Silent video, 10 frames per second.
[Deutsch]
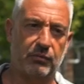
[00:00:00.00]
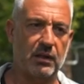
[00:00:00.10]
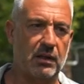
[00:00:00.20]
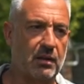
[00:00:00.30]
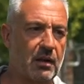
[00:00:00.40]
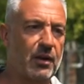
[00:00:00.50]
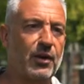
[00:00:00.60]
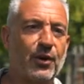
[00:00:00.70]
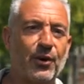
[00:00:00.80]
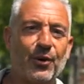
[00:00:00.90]
wie
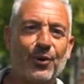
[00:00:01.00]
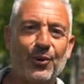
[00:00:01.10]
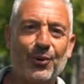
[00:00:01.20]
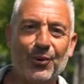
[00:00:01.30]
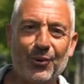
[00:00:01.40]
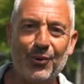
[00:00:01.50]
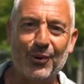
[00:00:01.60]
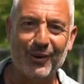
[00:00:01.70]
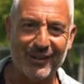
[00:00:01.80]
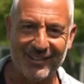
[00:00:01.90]
Ruhe.